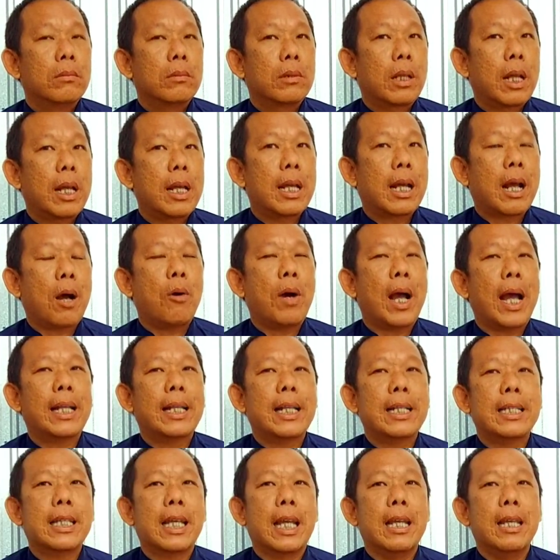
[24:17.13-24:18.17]
thì cậu hai
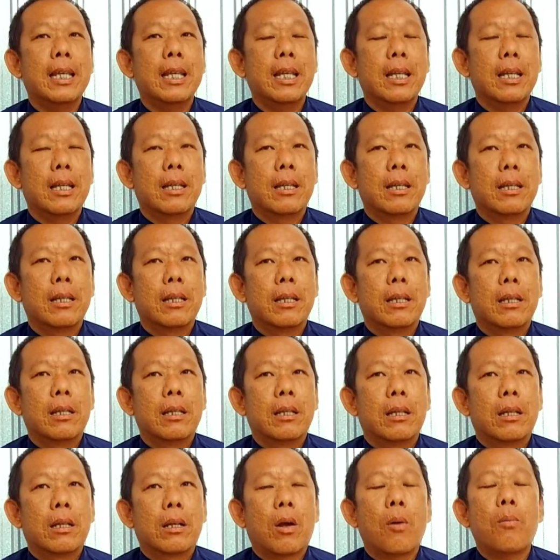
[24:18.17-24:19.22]
thanh sĩ
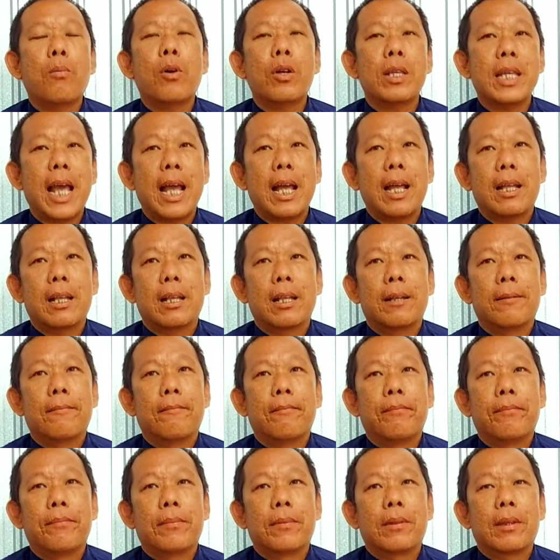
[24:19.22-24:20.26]
cũng có nhắc
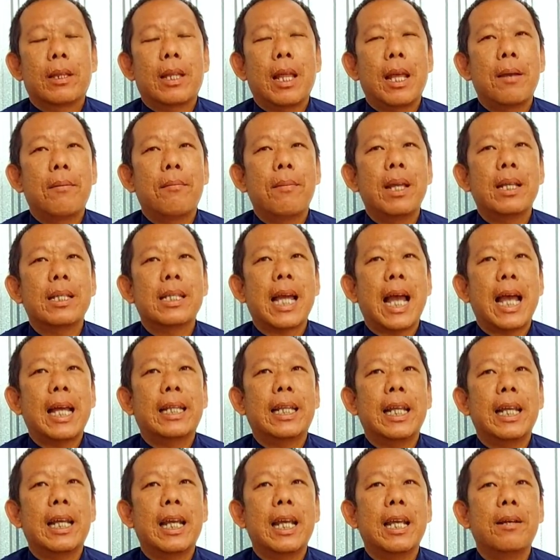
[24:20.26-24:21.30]
tiền biết xài
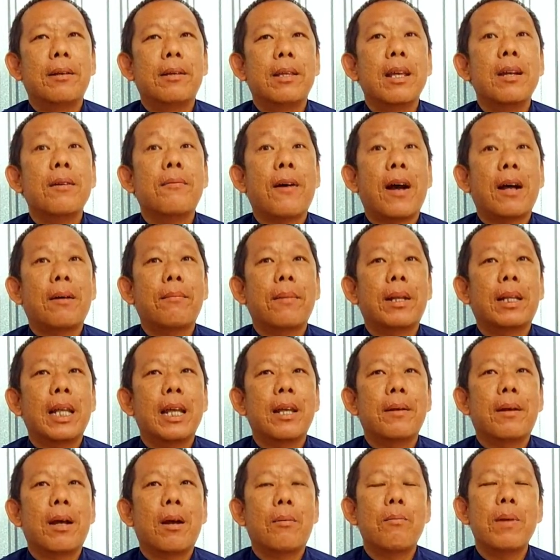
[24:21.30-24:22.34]
tiền hiền như phật mà
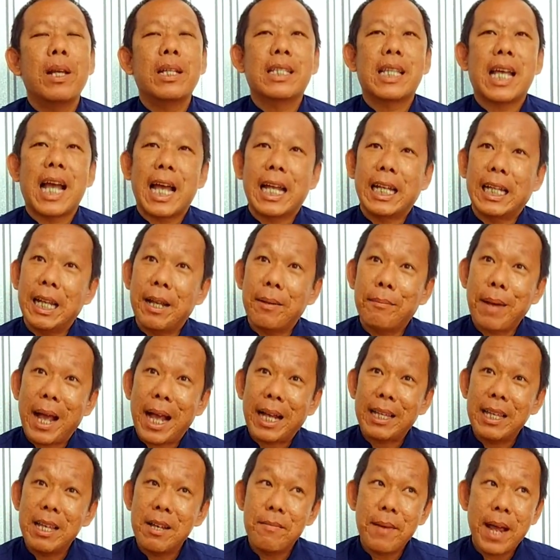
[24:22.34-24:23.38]
tiền không biết xài tiền bạc
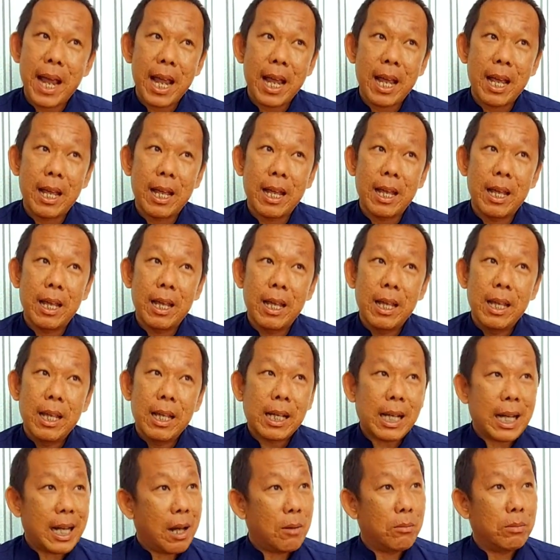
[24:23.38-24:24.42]
như mây
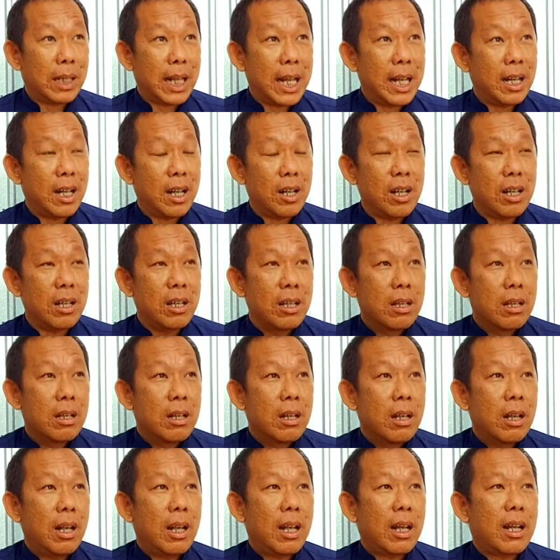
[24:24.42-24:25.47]
cái đồng tiền đấy
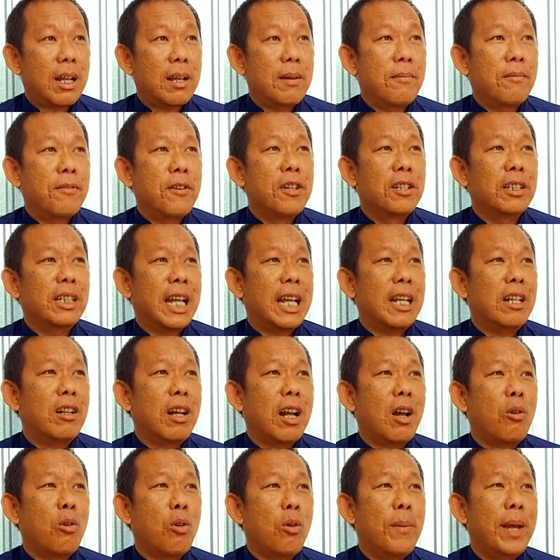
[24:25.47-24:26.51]
là cái phương tiện nó
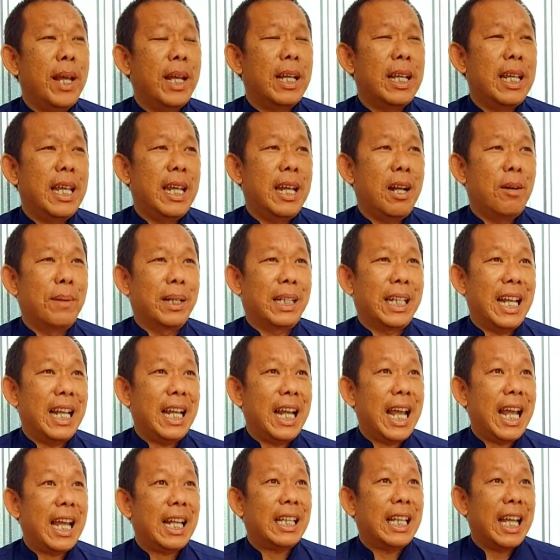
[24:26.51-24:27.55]
đâu có biết cái gì đâu mà thiện
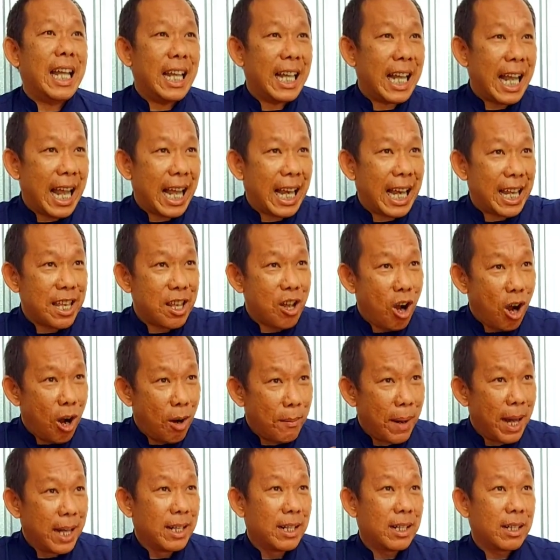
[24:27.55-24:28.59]
ác thiện ác là do
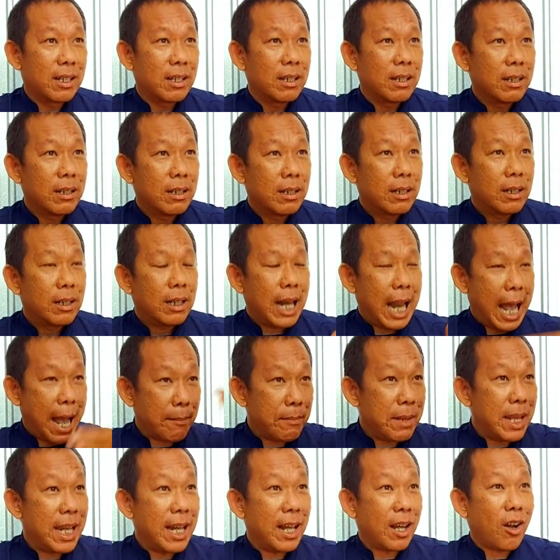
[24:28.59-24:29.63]
mình
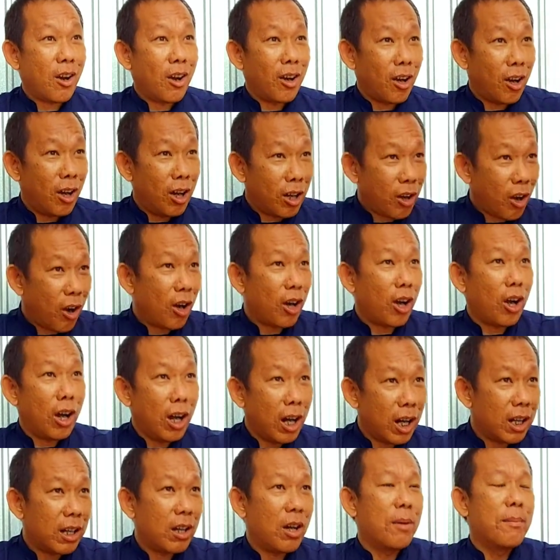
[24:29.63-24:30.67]
làm gì để có nó có
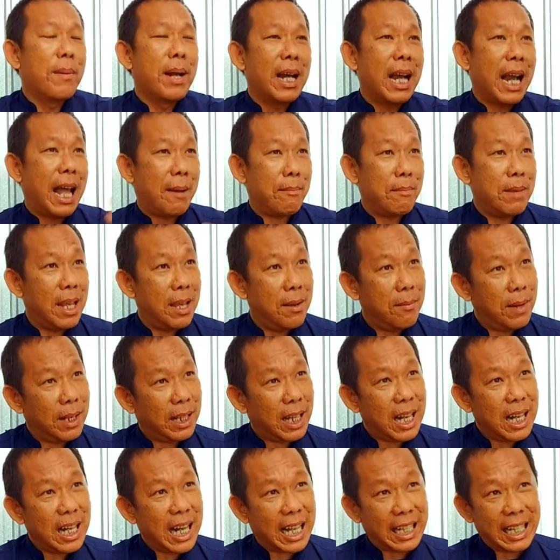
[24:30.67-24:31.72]
nó rồi mình làm gì mới
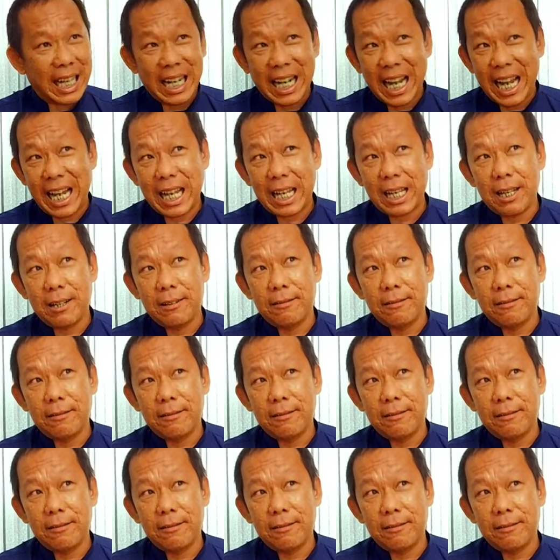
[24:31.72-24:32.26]
tính ra thiện ác